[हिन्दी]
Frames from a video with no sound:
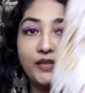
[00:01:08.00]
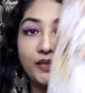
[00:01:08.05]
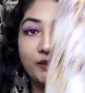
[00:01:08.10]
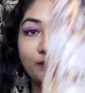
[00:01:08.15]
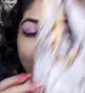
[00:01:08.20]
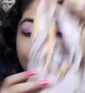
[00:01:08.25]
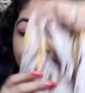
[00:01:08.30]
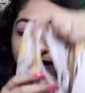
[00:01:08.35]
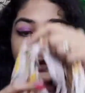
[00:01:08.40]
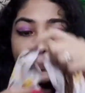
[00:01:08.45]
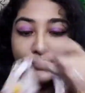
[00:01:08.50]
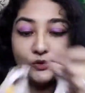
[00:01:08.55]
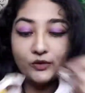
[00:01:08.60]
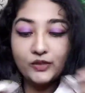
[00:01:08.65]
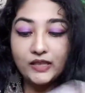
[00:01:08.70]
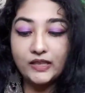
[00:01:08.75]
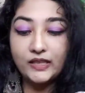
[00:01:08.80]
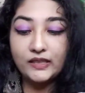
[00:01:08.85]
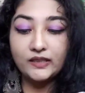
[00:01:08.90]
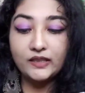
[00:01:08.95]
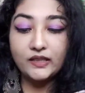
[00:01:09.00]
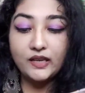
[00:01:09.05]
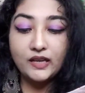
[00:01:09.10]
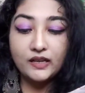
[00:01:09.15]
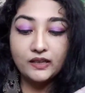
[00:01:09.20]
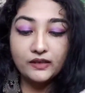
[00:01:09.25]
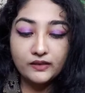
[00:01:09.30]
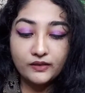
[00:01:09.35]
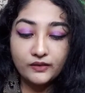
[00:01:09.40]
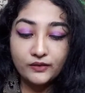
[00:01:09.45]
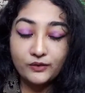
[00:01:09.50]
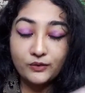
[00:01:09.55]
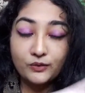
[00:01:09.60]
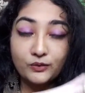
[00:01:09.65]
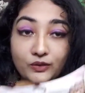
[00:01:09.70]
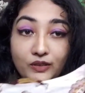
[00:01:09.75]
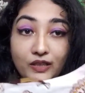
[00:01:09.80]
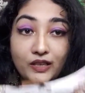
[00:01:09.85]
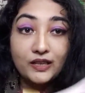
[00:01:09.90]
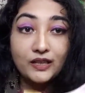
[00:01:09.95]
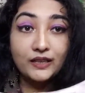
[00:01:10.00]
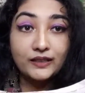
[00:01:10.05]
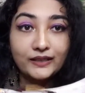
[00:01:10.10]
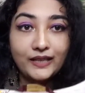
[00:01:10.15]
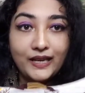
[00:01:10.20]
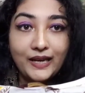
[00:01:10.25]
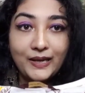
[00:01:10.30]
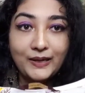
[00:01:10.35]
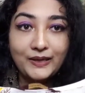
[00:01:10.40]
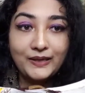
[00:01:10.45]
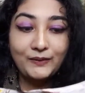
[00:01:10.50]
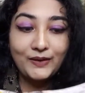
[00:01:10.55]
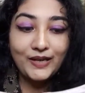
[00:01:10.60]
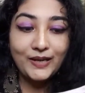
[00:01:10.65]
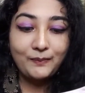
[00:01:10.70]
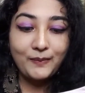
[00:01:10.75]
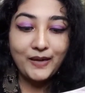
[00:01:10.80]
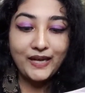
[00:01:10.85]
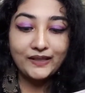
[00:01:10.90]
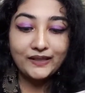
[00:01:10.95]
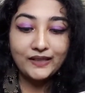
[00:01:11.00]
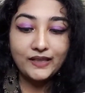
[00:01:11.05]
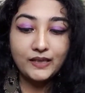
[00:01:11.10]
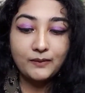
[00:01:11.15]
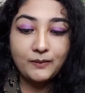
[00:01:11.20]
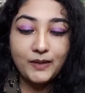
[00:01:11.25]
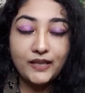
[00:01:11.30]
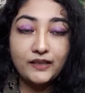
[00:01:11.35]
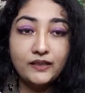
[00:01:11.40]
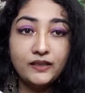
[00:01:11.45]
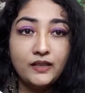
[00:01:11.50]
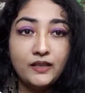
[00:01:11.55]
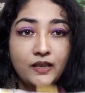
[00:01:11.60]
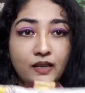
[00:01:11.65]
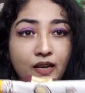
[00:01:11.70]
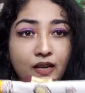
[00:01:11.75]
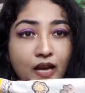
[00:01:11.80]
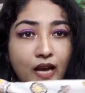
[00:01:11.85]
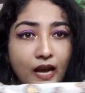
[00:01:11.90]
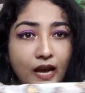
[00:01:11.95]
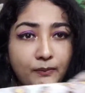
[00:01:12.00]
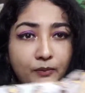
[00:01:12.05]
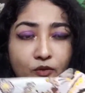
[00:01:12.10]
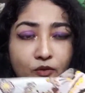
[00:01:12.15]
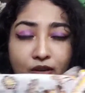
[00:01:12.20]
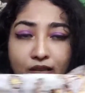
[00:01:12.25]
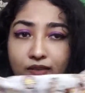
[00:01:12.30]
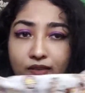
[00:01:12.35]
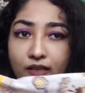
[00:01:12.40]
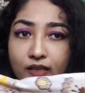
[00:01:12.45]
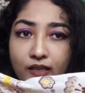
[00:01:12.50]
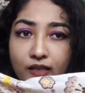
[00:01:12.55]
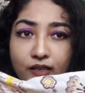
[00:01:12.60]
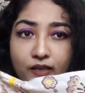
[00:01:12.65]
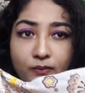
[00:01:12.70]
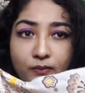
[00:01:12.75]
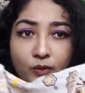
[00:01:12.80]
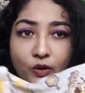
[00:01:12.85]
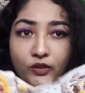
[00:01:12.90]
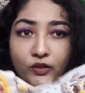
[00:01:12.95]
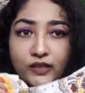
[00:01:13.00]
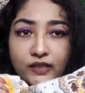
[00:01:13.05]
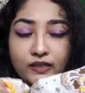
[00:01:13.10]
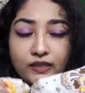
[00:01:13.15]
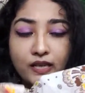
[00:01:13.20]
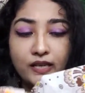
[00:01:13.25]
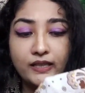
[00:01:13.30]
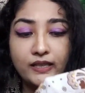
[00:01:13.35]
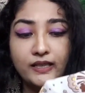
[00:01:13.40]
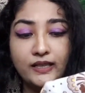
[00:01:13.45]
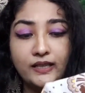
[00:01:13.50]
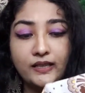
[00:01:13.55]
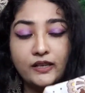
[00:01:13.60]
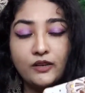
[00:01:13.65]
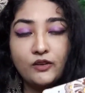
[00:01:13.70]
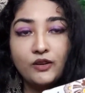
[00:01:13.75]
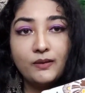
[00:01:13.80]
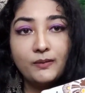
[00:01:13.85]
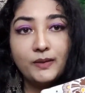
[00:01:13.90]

देख पा रहे हो कि कितना सुंदर लगता है ये वाला पहनने के बाद आपको ऐसे कलर बहुत अच्छा नहीं लग रहा होगा